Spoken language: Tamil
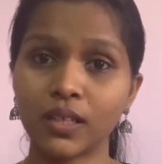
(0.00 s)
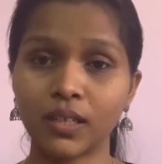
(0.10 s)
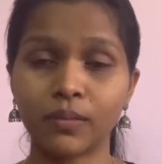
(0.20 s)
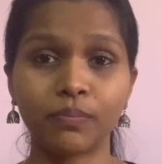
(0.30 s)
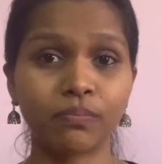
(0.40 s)

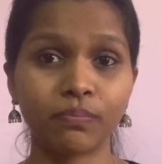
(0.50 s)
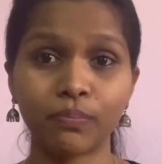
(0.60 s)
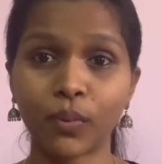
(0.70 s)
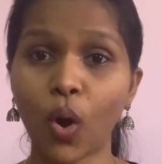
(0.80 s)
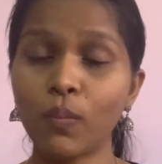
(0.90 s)
uh,
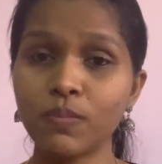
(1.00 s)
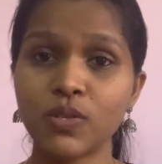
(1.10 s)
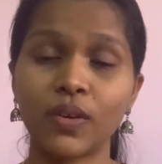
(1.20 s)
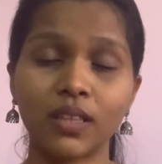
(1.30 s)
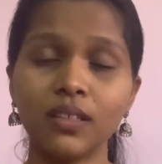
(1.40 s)

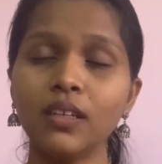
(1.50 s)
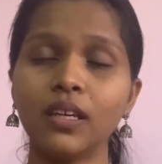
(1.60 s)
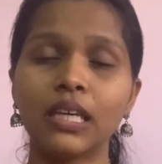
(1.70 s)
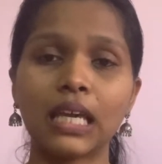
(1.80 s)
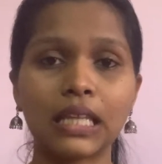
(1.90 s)
ப்ராப்ளம்ஸ் வந்து
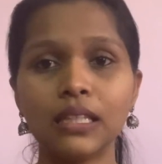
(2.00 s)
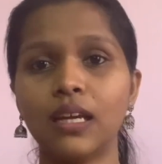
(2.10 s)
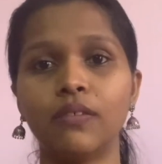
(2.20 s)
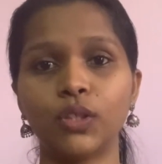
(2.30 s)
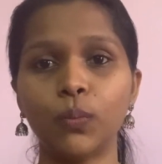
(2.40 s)
இங்கே
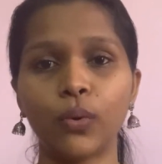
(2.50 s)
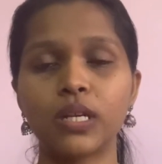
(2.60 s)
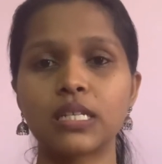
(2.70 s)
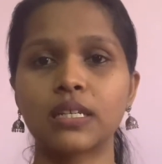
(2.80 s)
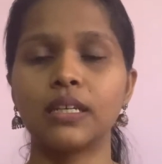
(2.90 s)
இந்தியாவில் வந்து
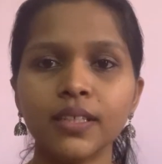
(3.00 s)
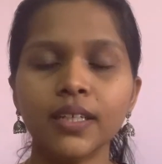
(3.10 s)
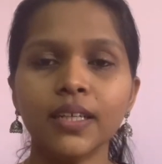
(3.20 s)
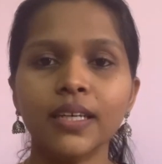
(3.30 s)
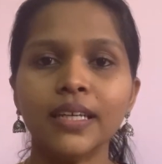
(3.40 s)
போயிட்டுருக்கு
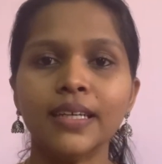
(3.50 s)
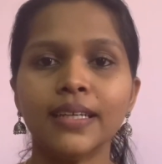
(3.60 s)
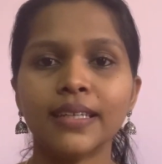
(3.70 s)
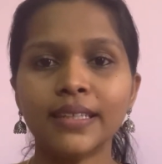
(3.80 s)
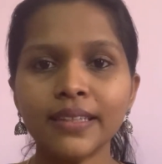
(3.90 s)

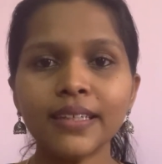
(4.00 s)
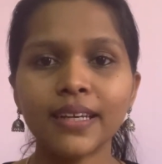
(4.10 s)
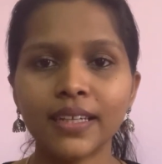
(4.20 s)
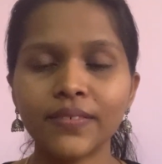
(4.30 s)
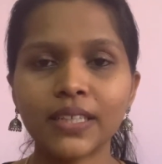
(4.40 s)
இந்த
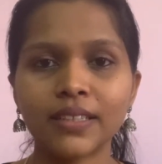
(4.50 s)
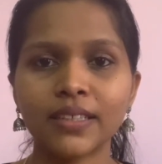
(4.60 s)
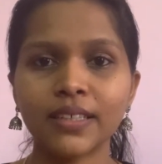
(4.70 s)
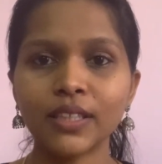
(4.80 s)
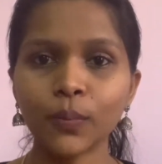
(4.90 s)

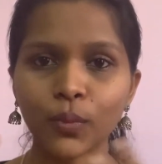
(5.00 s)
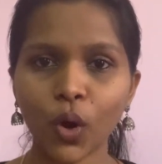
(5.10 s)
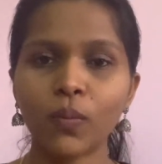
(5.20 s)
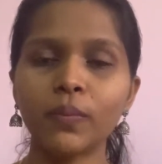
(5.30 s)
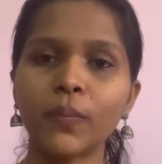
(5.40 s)
கலவரத்தை இந்த
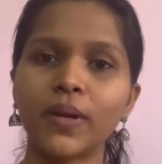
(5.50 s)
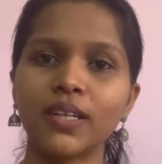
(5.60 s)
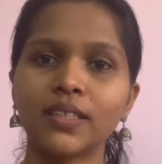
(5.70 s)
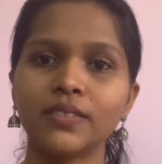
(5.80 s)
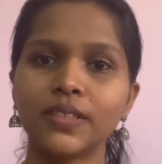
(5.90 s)
ப்ராப்ளமை
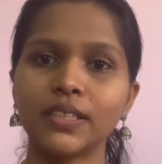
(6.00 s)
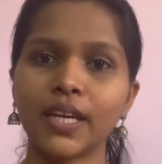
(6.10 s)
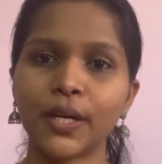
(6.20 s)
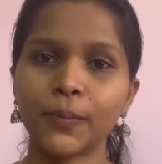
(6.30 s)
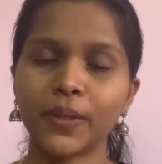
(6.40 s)
பண்ணுறது வந்து
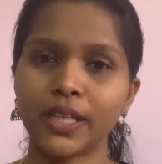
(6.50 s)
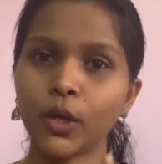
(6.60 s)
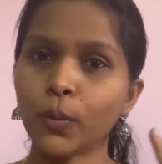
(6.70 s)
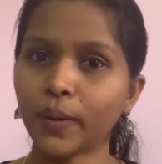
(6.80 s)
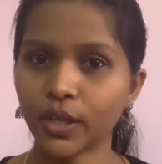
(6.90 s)
யாருன்னு
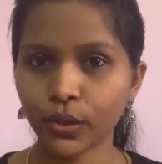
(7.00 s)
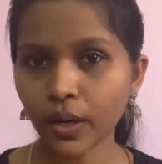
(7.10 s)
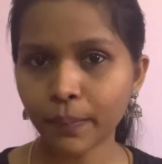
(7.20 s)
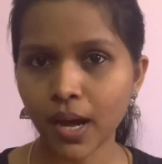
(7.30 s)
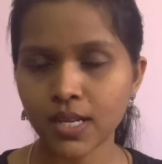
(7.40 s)
பார்த்தீங்கன்னா ஒரு
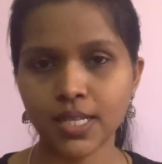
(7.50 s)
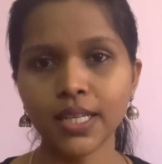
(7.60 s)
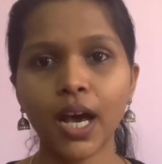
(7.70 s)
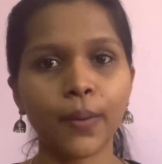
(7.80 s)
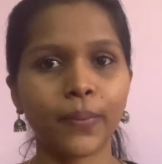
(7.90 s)
பர்டிகுலர்
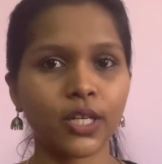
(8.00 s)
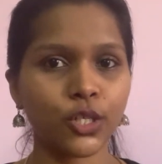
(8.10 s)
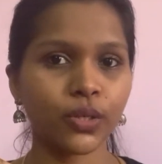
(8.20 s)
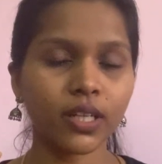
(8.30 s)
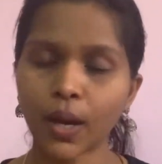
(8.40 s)
பார்ட்டி ஆர்
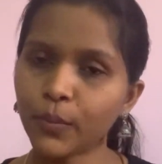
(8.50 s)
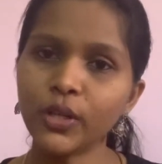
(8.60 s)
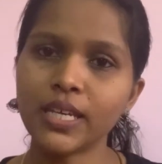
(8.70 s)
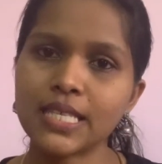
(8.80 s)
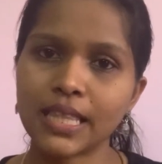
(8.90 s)
பர்டிகுலர்
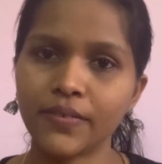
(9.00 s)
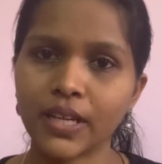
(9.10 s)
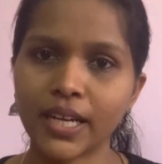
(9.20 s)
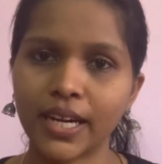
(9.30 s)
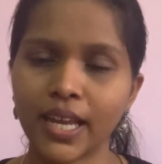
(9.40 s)
கம்யூனிட்டியை
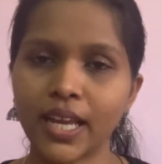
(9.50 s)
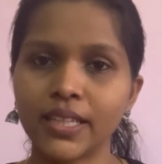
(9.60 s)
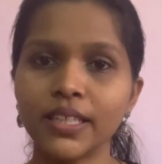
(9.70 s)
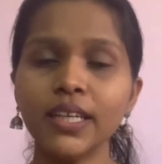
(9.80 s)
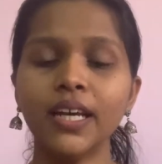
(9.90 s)
சேர்ந்தவங்க
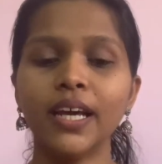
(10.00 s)
கிடையாது